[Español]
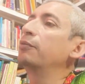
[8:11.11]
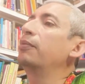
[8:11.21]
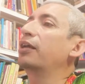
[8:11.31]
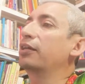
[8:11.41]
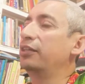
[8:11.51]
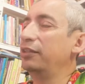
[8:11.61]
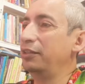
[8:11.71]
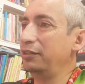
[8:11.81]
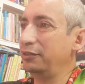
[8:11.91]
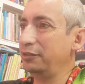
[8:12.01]
para
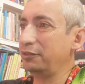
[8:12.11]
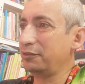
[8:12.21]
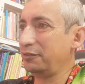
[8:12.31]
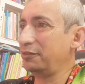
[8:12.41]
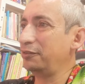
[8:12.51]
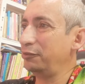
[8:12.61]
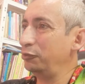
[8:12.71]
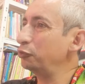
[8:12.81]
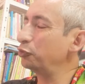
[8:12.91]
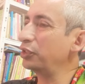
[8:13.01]
que
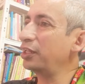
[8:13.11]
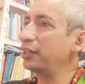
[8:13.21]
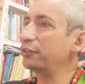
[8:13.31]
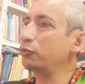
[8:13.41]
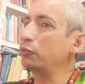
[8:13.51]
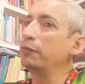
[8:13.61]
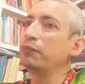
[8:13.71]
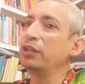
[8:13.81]
no suceda esto.